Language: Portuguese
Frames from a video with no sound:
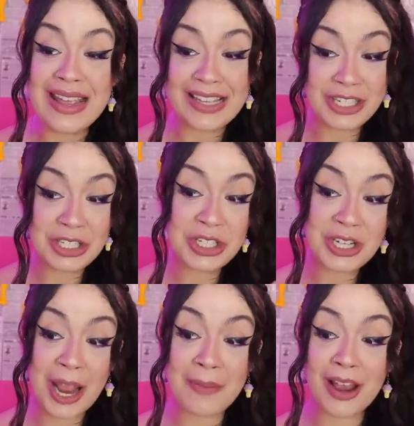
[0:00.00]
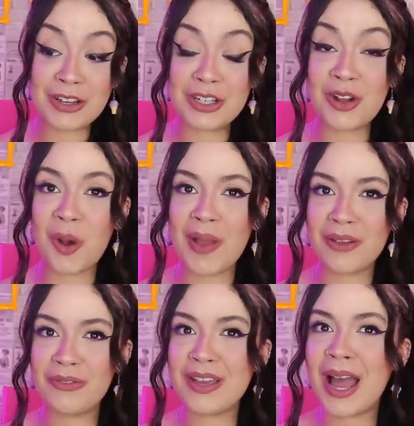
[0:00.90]
que a gente já imagina como é
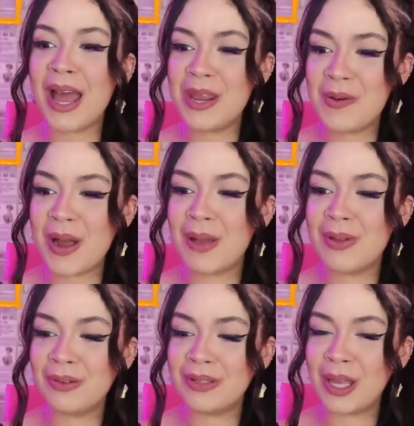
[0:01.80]
que ficaria o cabelo